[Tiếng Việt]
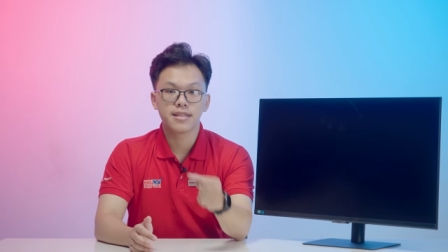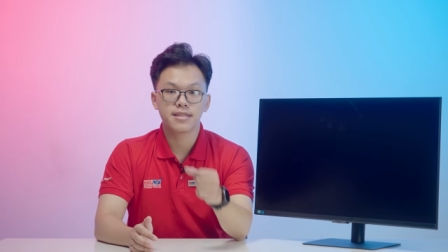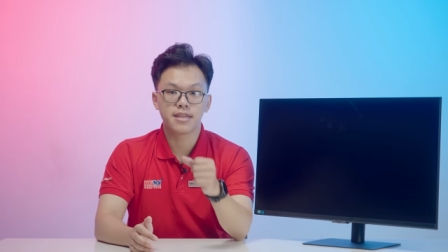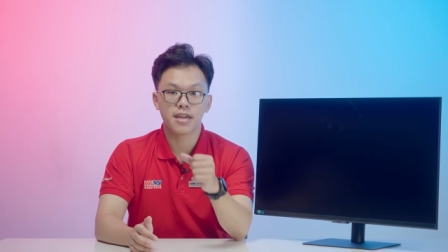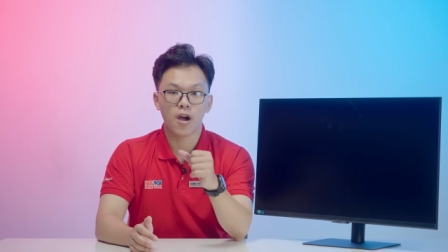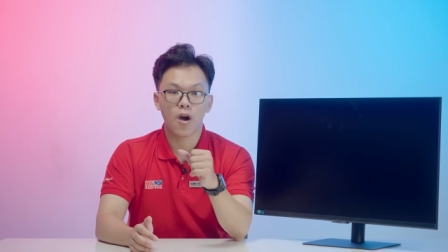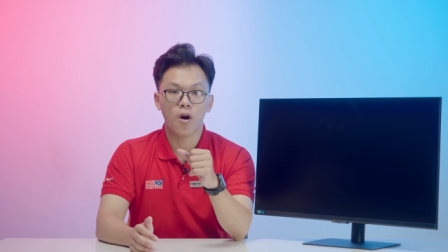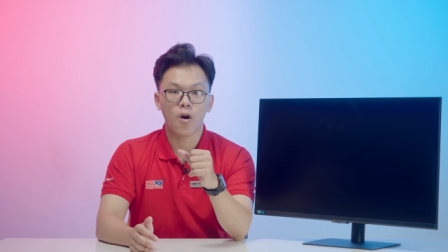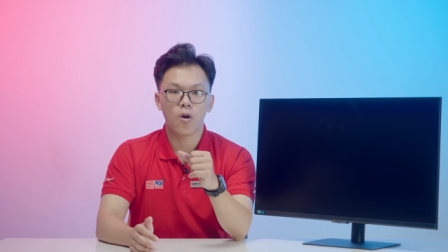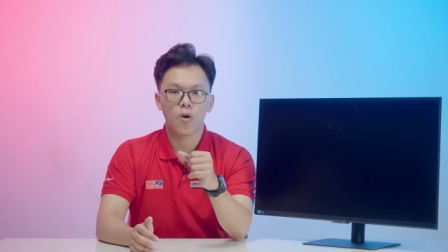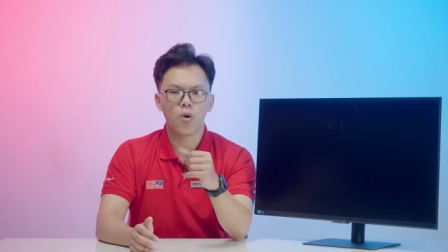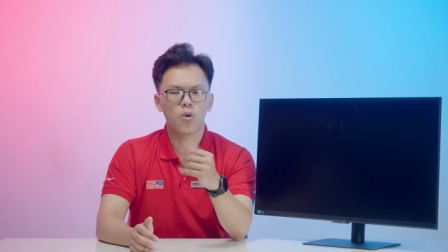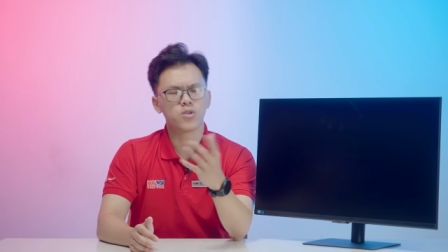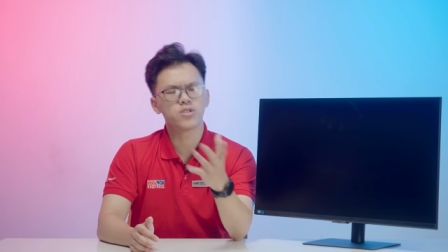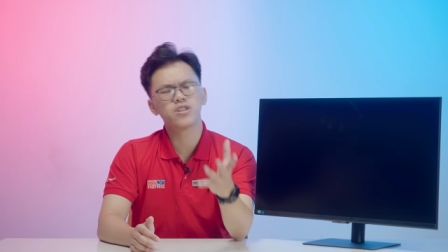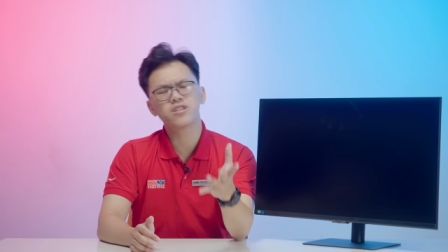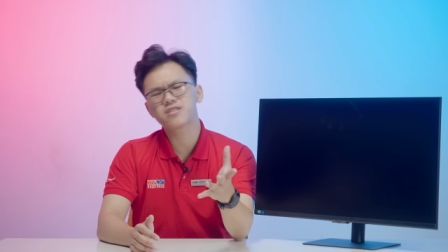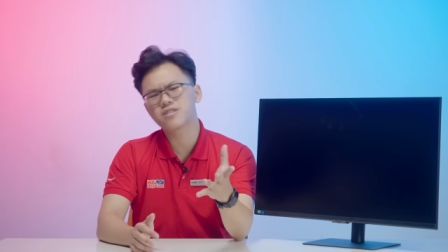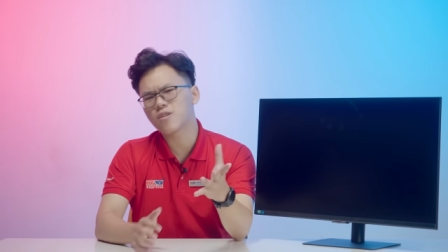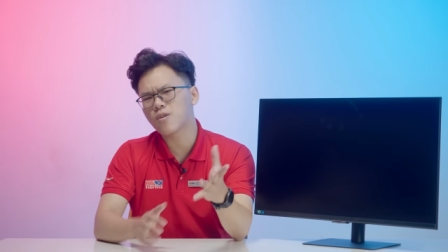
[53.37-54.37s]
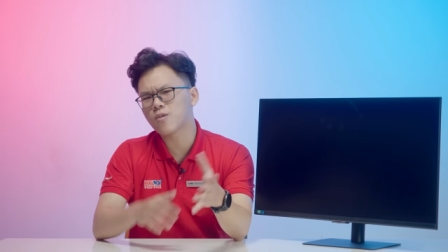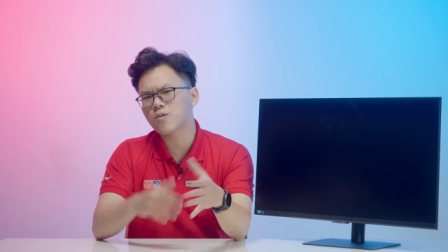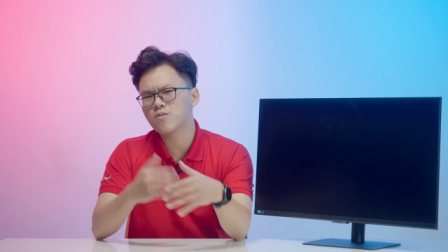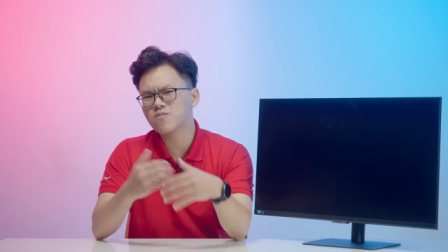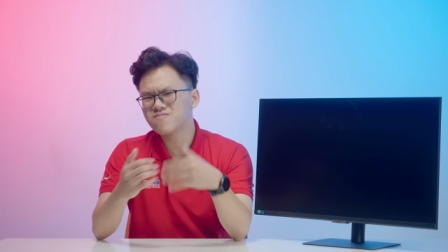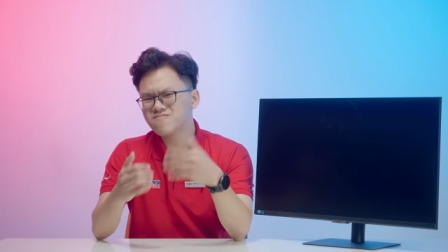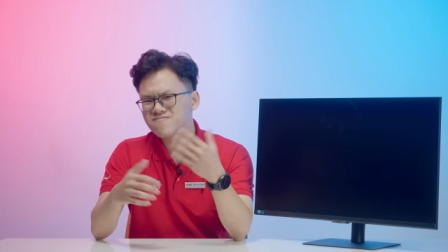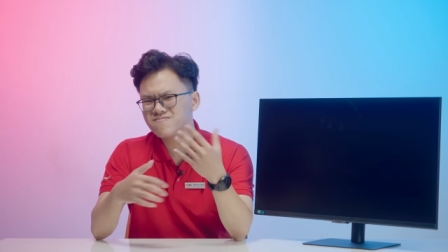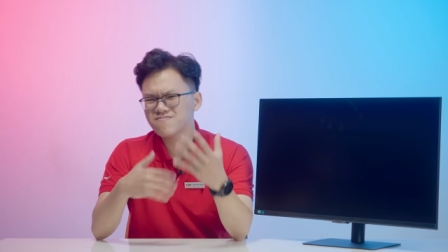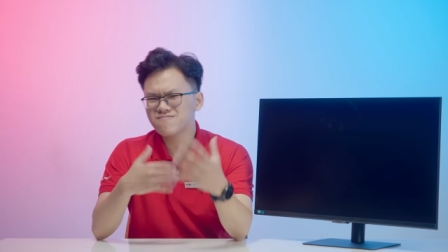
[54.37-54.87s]
thì họ hồi trước thì họ
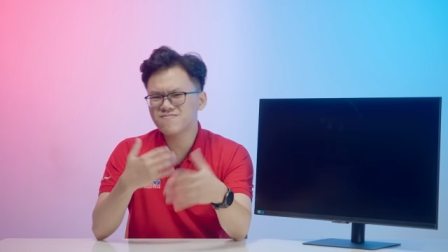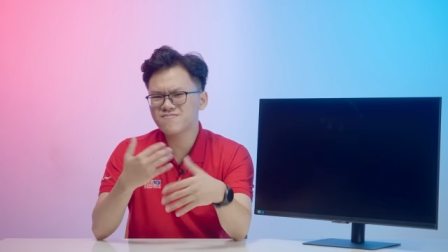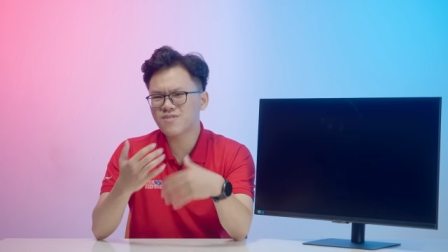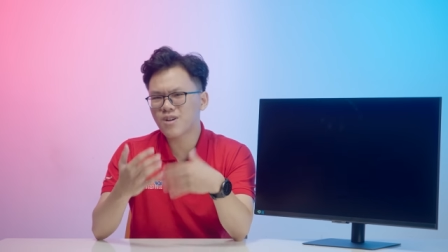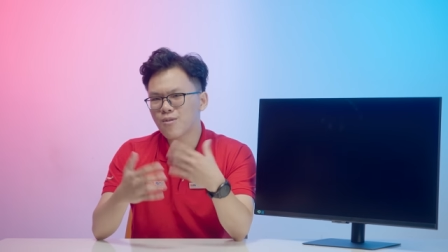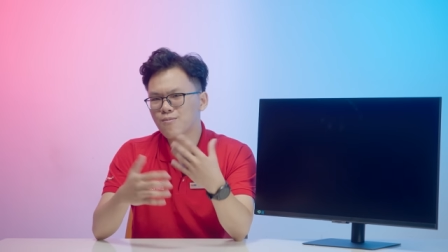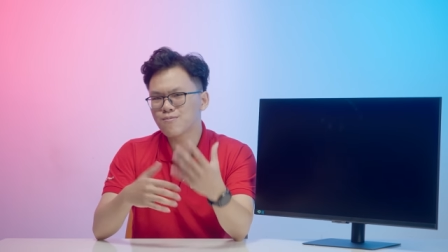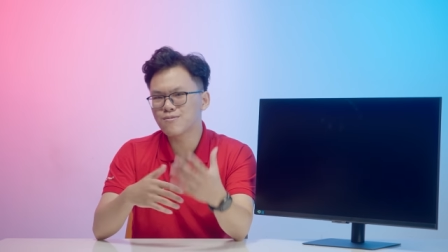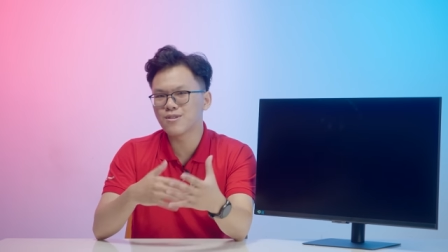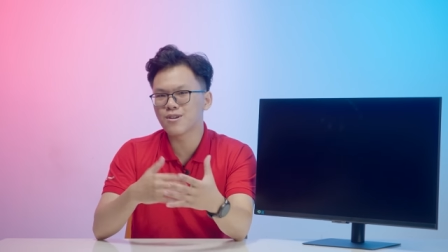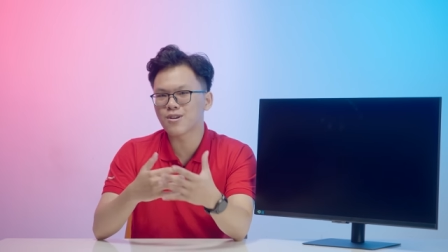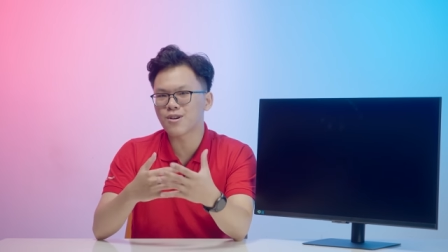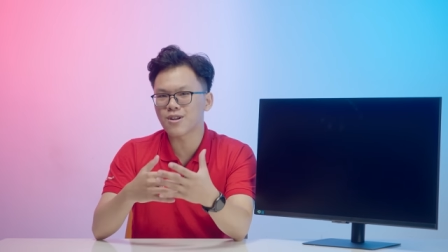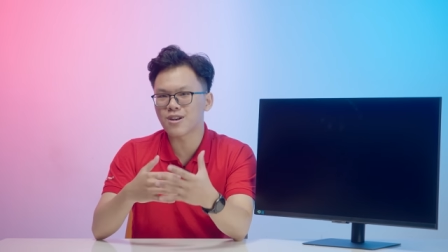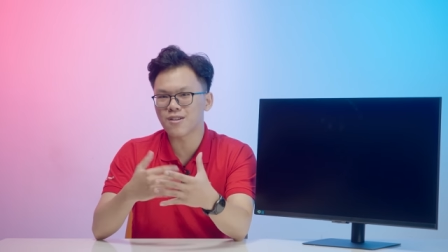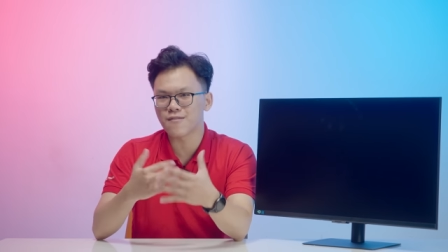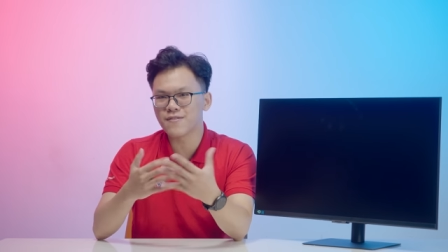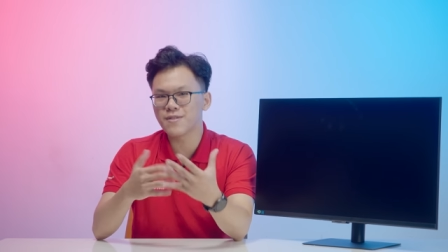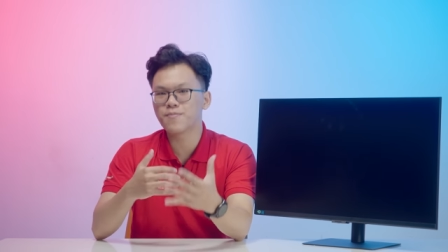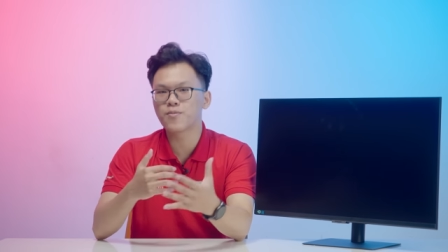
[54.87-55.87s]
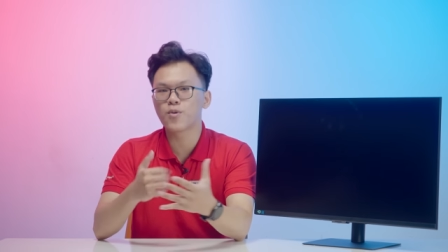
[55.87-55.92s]
cũng không được gọi là vê i